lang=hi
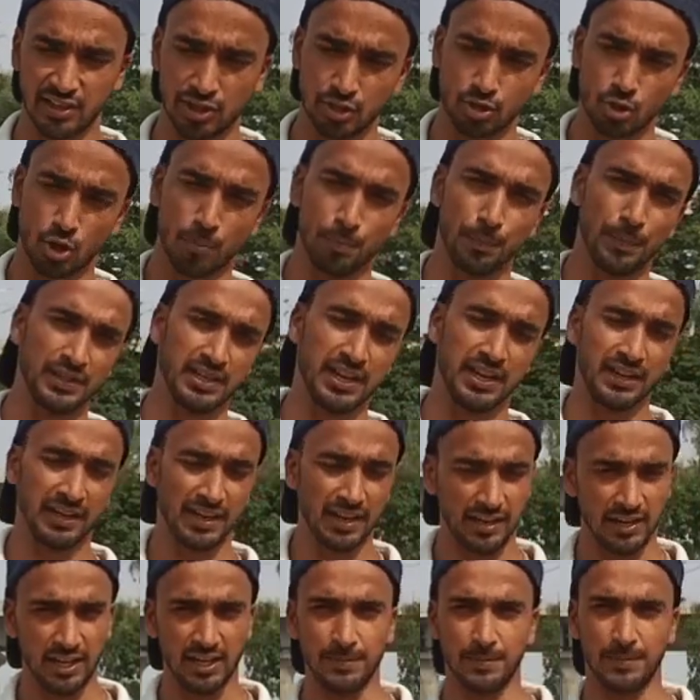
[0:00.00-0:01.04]
किसी शॉप पे
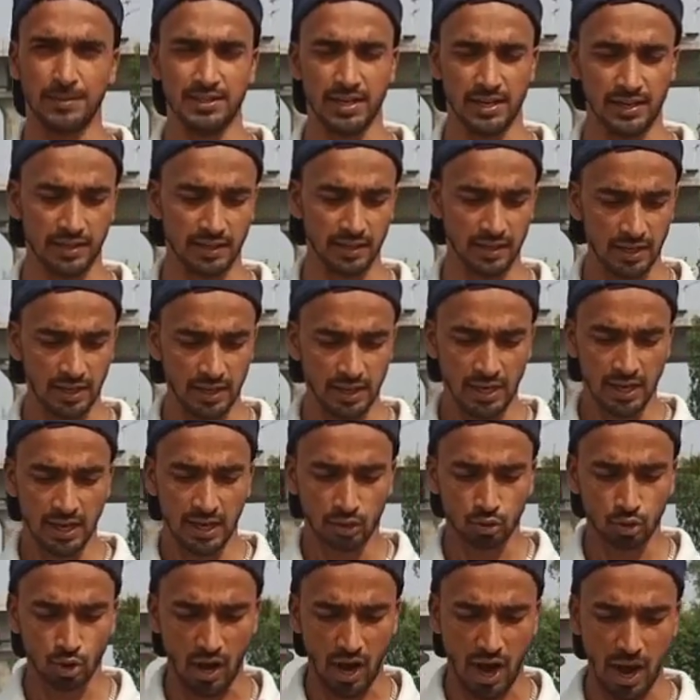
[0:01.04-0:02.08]
जाएंगे कहीं भी जाएंगे
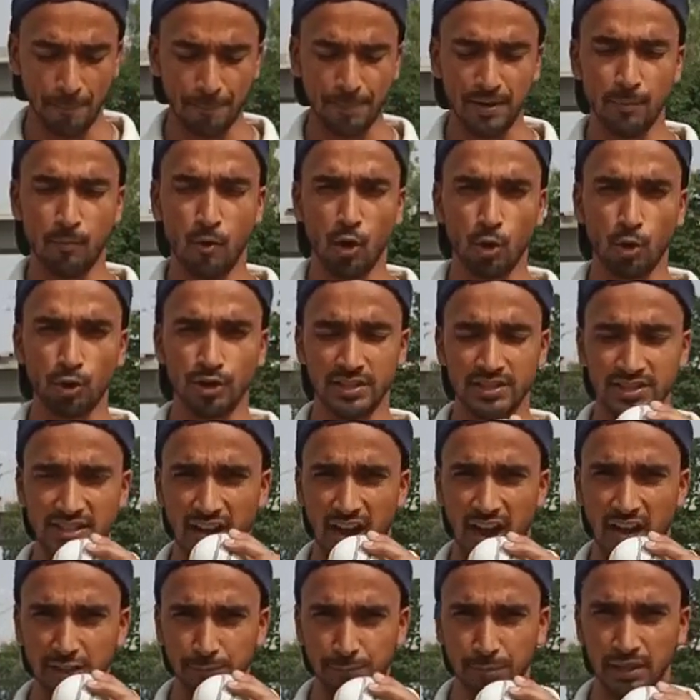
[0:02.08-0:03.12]
तो आपने बॉल को जैसे
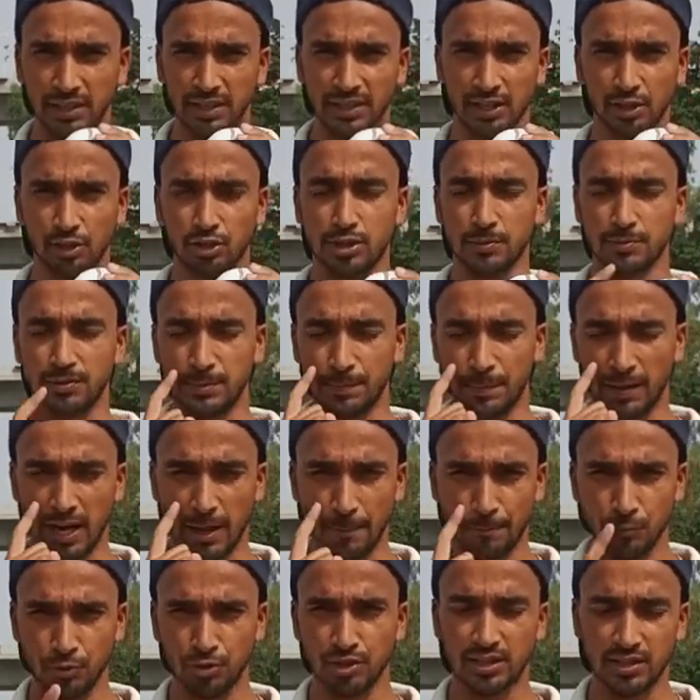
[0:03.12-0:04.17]
हाथ पे लेना है तो सबसे
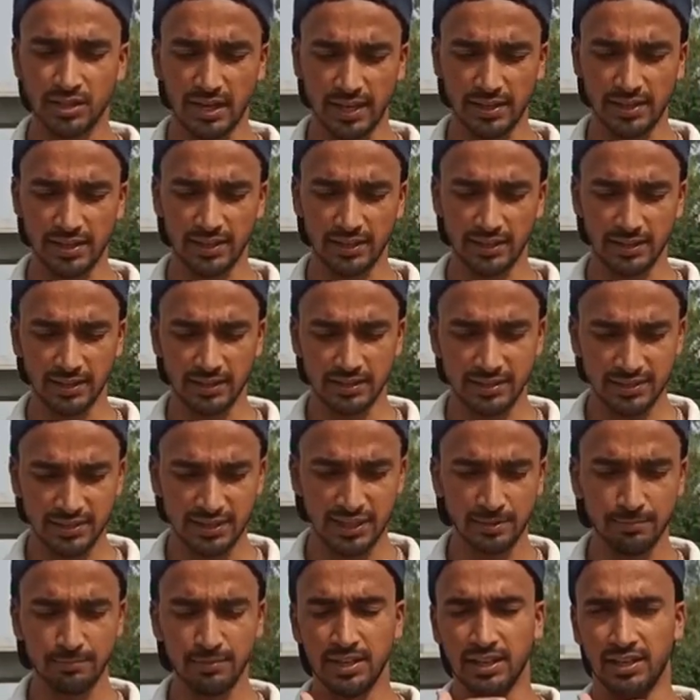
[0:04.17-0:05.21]
पहले आपने उसकी क्या देखनी है
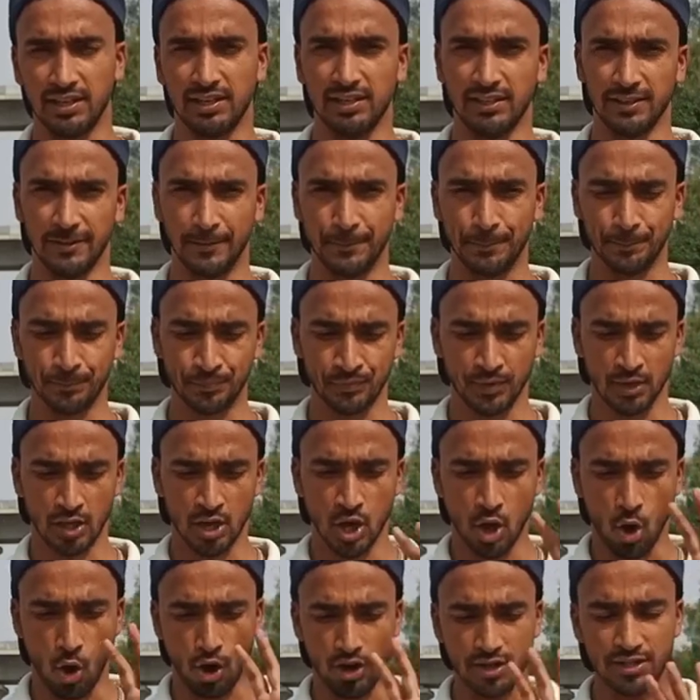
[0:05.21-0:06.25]
सीम देखनी है
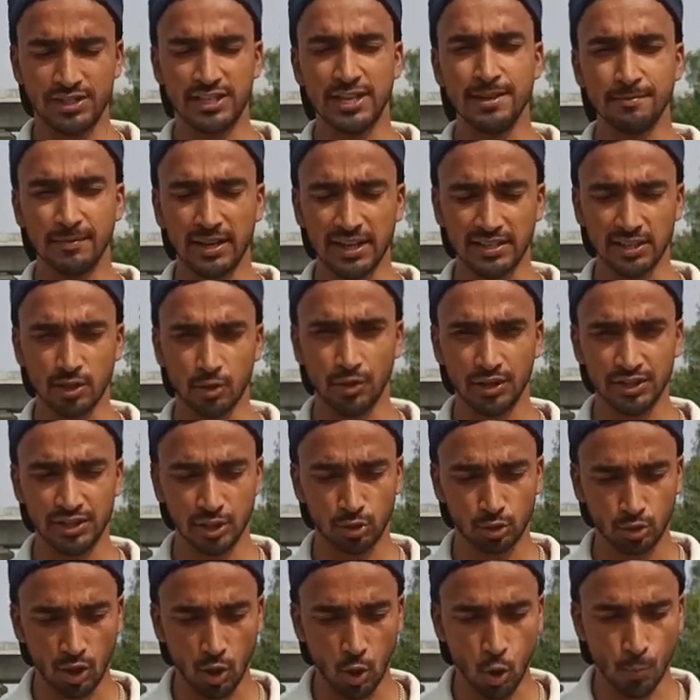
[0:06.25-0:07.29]
और सीम कैसा होना
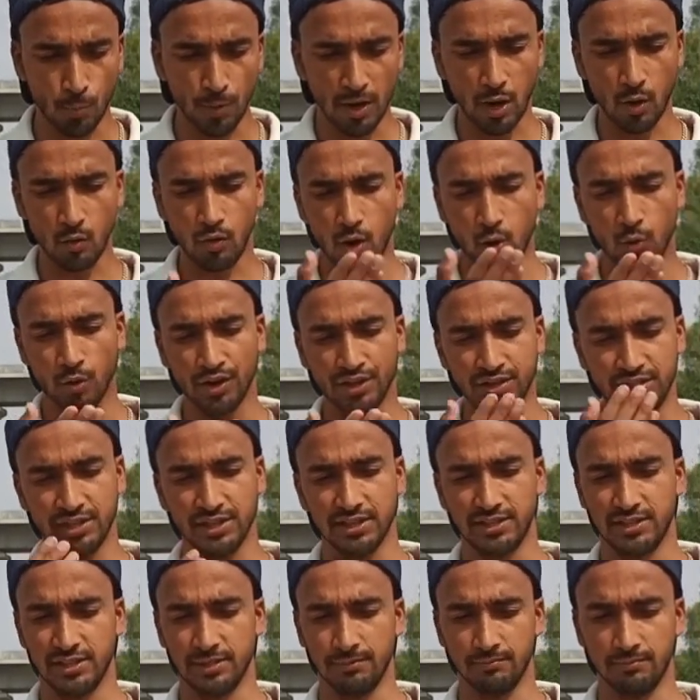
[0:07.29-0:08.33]
चाहिए थोड़ा उभरा हुआ होना
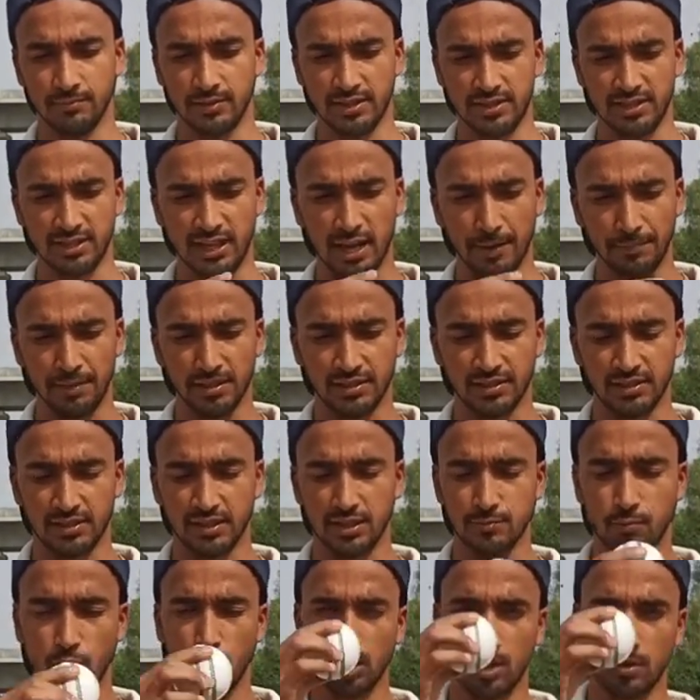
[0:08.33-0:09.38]
चाहिए सीम जैसे कि आप देख
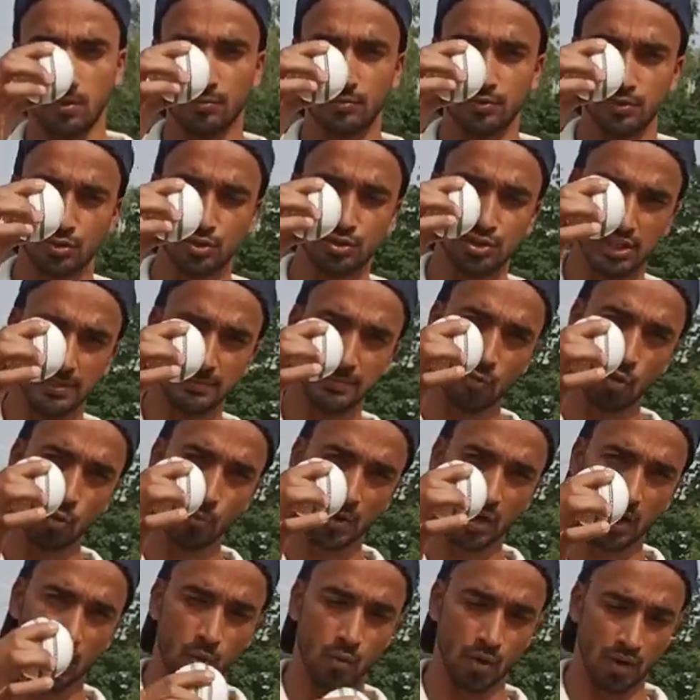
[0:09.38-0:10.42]
सकते हैं इस बॉल का जो सीम है
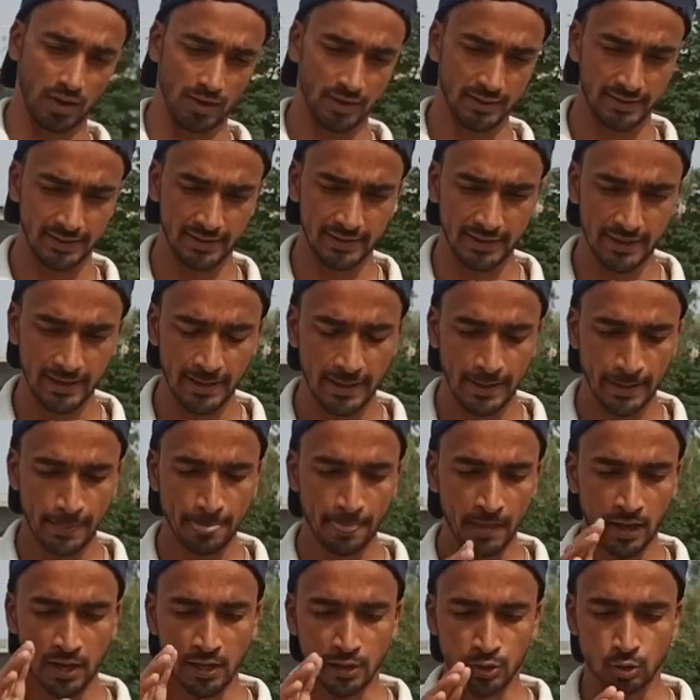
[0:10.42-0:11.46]
उभरा हुआ ठीक है
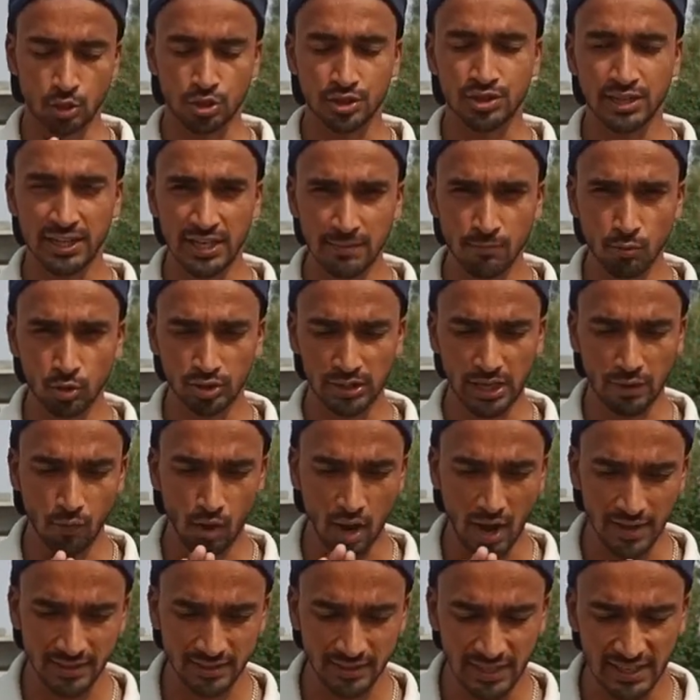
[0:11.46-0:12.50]
जो सीम होता है
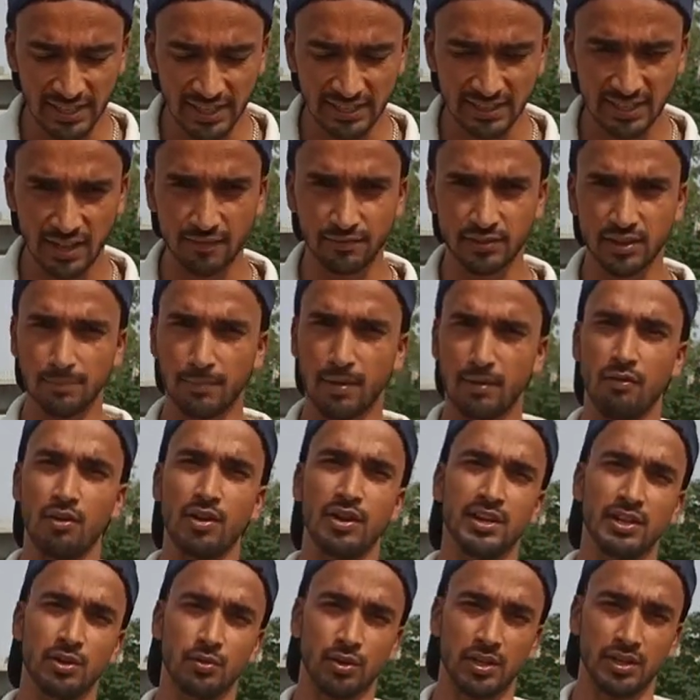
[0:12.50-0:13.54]
वो अंदर की तरफ दबा
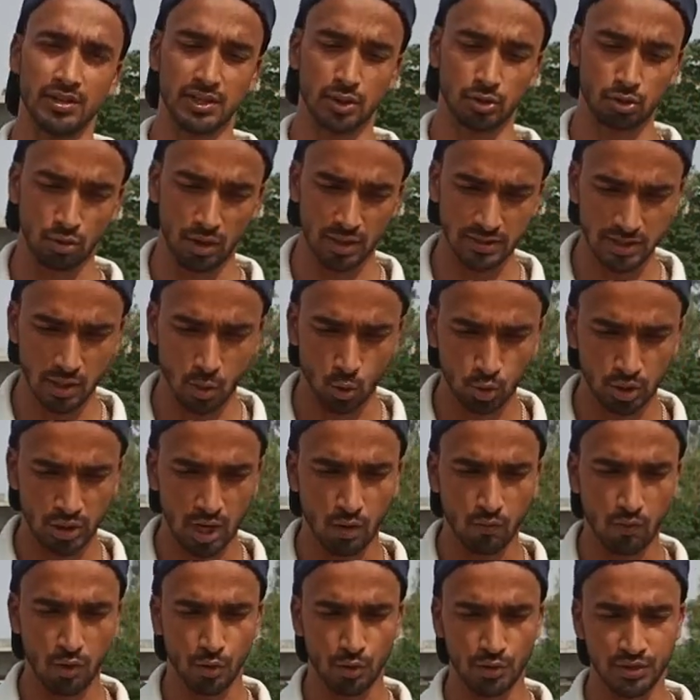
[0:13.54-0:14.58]
हुआ नहीं होना चाहिए थोड़ा सा
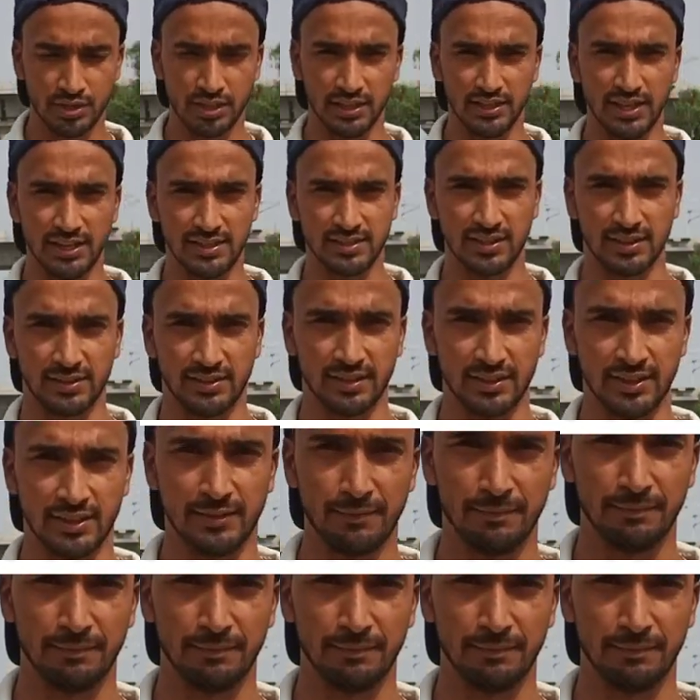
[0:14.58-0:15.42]
उठा हुआ होना चाहिए देख सकते हैं